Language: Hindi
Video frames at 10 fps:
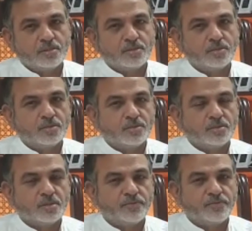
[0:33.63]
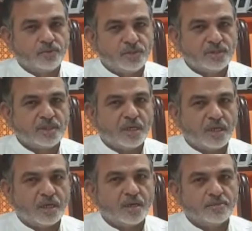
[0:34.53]
जो रेफ्यूजीज़ के
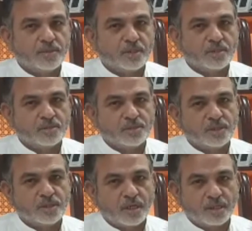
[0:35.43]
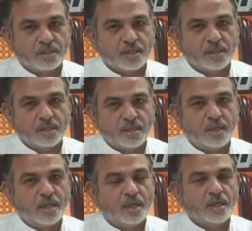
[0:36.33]
लिए काम करता है उसके डायरेक्टर ने दी
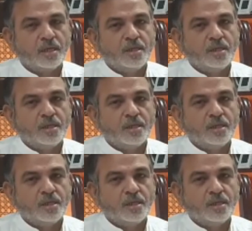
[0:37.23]
हैं